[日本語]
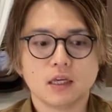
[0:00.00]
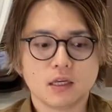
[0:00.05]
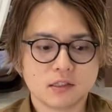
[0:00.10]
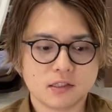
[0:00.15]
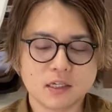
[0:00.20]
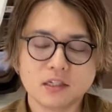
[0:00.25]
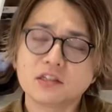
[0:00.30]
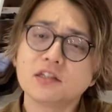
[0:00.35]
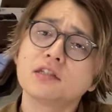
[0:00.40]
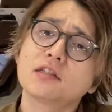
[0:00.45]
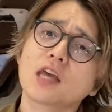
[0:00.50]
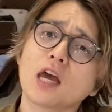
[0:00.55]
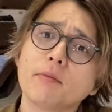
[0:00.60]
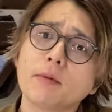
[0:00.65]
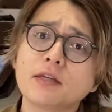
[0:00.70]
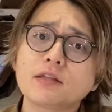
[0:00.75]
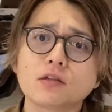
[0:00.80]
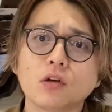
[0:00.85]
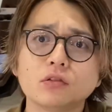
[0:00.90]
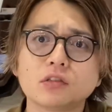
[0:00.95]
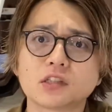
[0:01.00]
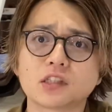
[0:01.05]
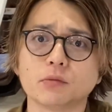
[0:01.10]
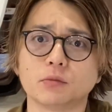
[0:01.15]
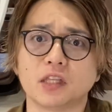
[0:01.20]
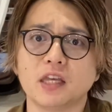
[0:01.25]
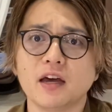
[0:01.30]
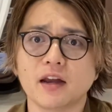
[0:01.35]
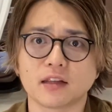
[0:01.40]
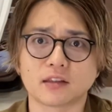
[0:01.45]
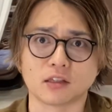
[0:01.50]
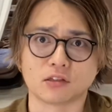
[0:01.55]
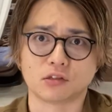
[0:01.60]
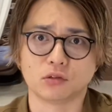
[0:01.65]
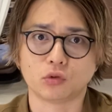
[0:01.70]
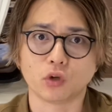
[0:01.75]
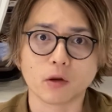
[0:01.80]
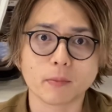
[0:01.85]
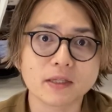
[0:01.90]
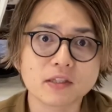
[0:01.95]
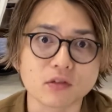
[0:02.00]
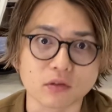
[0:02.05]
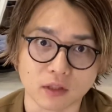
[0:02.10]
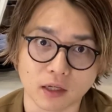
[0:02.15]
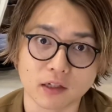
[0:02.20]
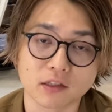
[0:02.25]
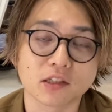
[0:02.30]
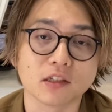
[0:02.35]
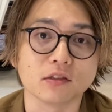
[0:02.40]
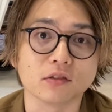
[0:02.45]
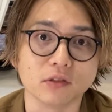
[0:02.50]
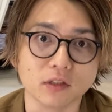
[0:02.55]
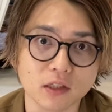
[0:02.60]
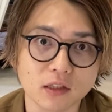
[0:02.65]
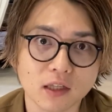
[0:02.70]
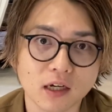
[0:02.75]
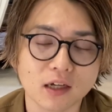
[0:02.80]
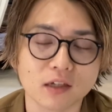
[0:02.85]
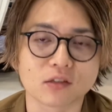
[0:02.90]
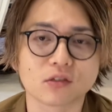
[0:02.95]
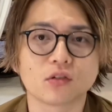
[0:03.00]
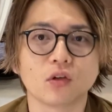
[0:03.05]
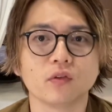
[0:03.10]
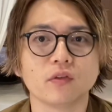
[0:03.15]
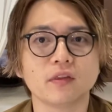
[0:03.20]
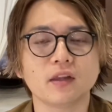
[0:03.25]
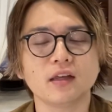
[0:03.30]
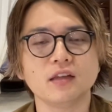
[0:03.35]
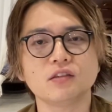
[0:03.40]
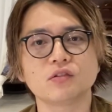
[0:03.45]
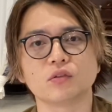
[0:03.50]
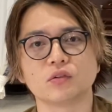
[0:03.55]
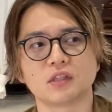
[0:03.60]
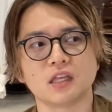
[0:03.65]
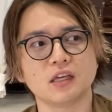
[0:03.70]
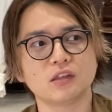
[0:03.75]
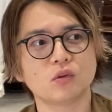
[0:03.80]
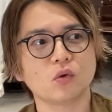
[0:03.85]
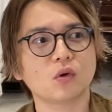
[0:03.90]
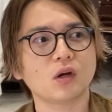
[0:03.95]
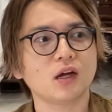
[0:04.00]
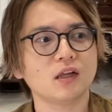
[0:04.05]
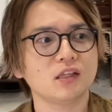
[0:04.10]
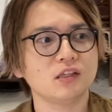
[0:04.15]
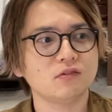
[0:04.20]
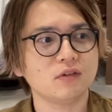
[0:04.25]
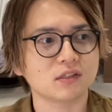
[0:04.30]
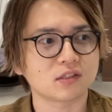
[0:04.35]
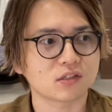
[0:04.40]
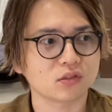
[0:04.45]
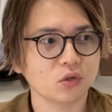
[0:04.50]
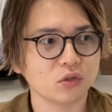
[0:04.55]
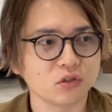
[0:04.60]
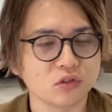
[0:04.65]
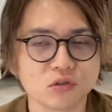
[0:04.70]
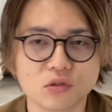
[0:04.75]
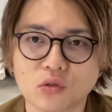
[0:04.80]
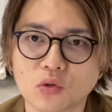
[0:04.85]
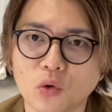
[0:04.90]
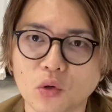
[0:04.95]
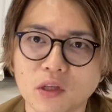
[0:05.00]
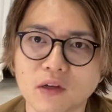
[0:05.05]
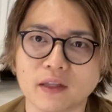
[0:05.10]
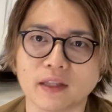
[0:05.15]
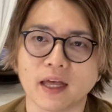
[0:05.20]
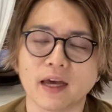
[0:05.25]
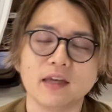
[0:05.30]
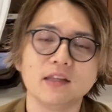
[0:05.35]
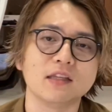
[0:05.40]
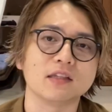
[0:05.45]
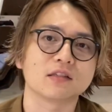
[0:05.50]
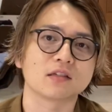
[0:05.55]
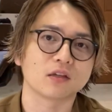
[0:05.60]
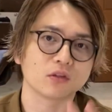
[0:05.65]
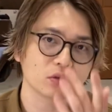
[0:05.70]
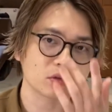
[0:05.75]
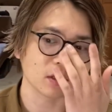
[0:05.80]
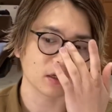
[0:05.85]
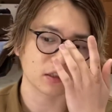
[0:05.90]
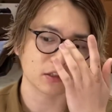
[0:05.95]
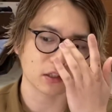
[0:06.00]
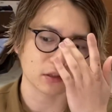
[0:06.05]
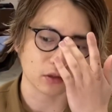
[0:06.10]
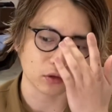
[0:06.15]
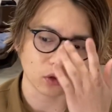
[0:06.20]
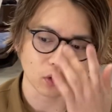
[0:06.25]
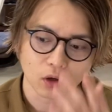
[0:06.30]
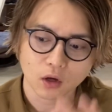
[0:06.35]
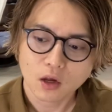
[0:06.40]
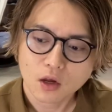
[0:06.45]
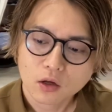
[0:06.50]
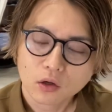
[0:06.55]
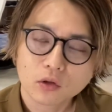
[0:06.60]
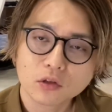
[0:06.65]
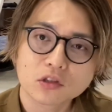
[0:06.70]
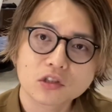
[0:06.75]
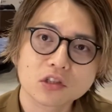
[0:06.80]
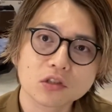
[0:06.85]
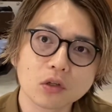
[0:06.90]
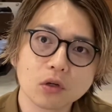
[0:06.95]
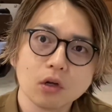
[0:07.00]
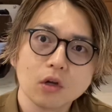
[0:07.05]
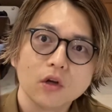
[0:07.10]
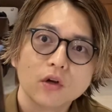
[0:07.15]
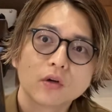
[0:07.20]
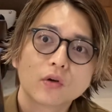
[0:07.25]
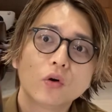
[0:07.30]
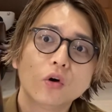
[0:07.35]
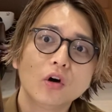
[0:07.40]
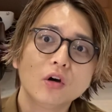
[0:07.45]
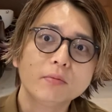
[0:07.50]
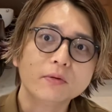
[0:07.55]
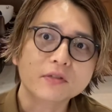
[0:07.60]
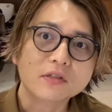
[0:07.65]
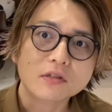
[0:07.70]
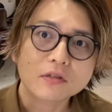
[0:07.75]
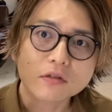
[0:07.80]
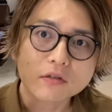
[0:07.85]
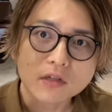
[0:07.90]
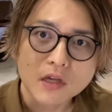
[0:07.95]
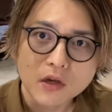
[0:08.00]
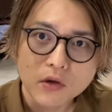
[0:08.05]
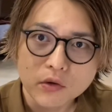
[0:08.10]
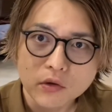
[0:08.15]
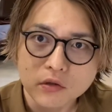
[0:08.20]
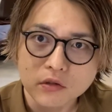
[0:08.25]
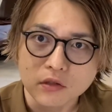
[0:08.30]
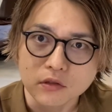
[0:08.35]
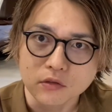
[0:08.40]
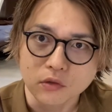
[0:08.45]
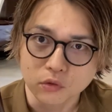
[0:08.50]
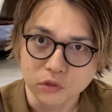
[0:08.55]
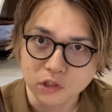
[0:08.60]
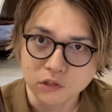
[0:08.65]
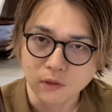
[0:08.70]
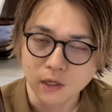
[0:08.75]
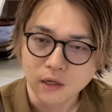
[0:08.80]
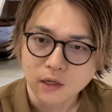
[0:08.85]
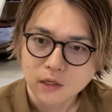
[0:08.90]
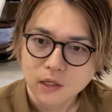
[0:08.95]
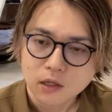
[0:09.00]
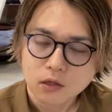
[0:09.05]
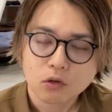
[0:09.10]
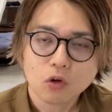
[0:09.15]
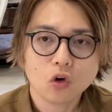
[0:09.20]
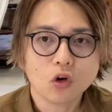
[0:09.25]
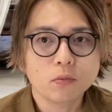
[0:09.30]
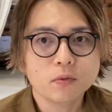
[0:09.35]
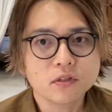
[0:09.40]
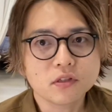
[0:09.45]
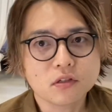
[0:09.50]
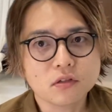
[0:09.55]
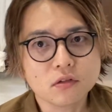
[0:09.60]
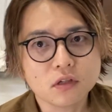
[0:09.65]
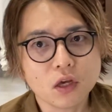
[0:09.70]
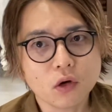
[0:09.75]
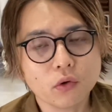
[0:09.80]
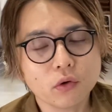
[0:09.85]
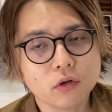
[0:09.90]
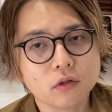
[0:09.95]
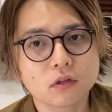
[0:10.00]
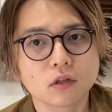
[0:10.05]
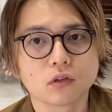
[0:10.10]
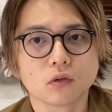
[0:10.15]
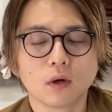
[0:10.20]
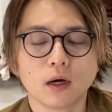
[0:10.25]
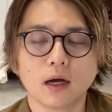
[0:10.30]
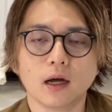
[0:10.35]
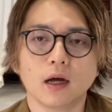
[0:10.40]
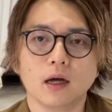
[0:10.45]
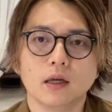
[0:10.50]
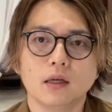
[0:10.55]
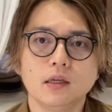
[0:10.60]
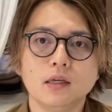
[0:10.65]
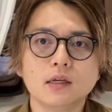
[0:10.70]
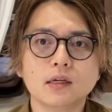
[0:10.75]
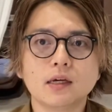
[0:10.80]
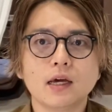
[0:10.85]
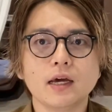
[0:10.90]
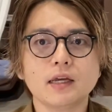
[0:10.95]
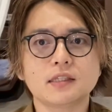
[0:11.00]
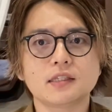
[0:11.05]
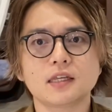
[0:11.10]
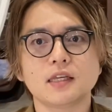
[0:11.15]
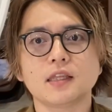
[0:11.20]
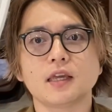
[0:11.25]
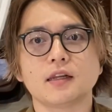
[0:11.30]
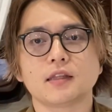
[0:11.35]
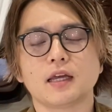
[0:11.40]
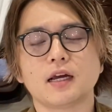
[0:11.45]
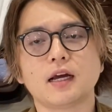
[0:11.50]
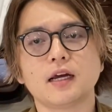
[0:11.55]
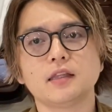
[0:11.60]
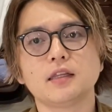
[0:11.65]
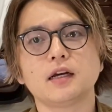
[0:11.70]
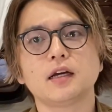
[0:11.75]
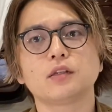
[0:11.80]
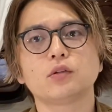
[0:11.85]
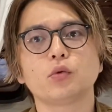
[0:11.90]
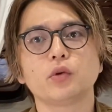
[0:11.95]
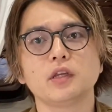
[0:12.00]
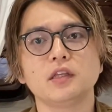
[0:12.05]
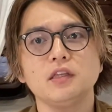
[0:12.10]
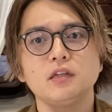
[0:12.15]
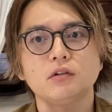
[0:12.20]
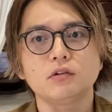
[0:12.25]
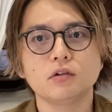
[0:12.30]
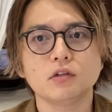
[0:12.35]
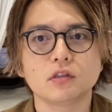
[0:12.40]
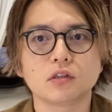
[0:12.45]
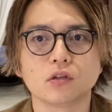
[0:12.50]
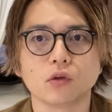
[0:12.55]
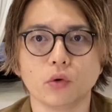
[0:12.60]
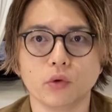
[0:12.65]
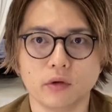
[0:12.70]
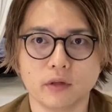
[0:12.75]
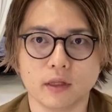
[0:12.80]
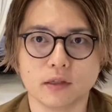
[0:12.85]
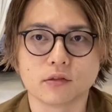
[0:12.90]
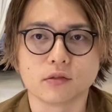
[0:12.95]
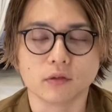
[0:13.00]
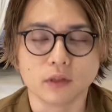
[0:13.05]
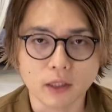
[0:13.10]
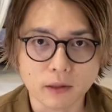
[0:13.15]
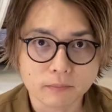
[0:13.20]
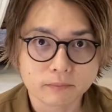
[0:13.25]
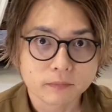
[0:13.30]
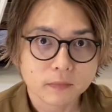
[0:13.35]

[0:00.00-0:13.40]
全身使いますよっつっても手洗ったらすぐ取れますよって話なんですよね。だからそんなにその手とかにはすごい有効ではないんですけどって話なんですけど、こっちの鉱物油系オイルっていうんですよ。こっちは鉱物油系オイルっていうのは1回つけたらなかなか取れにくいっていうオイルなんですよね。